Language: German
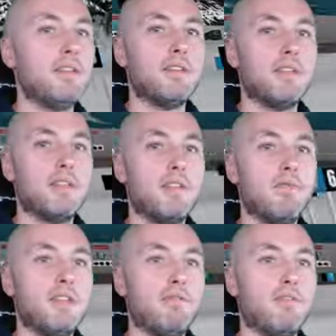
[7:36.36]
sehen wir
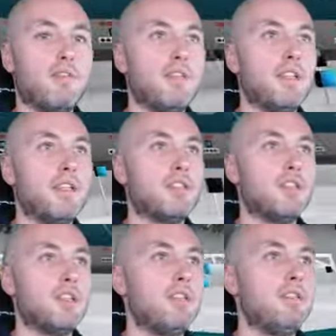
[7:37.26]
da vorne jetzt
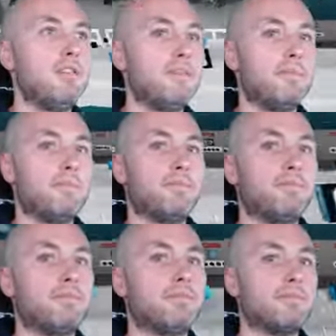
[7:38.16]
stehen.
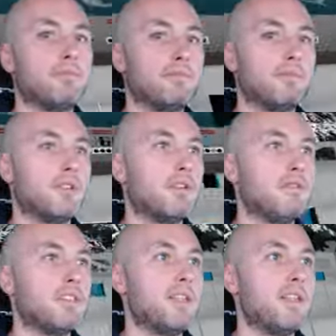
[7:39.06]
Mal schauen,
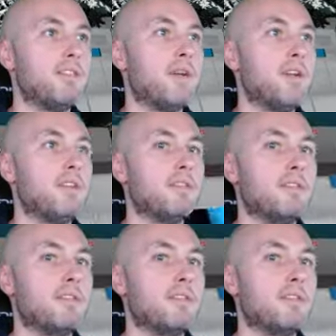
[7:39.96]
was der so macht.